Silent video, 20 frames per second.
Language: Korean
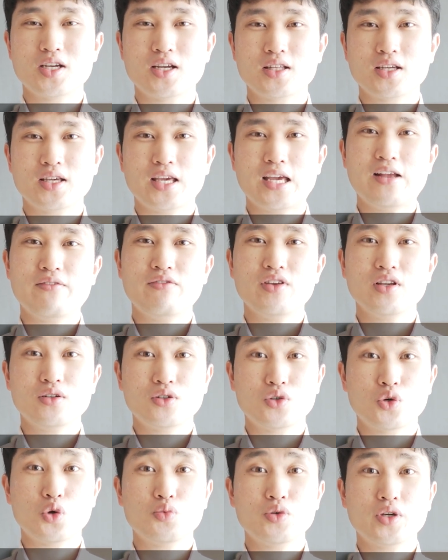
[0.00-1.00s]
않은 켈빈
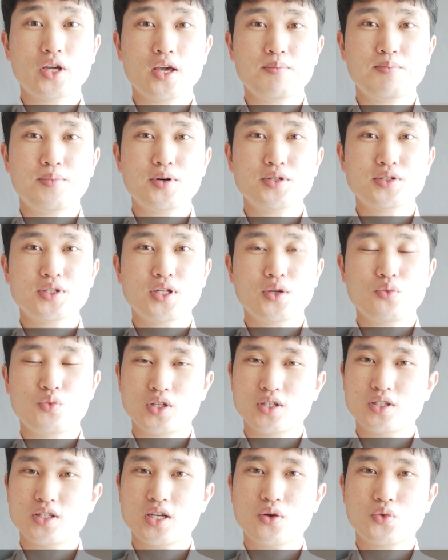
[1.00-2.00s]
그로브 캠퍼스에
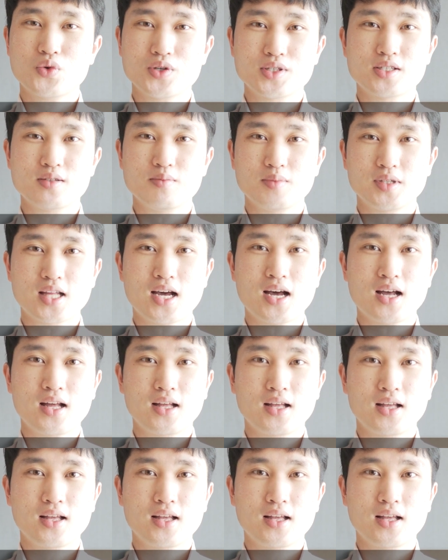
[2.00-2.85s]
위치하고 있습니다.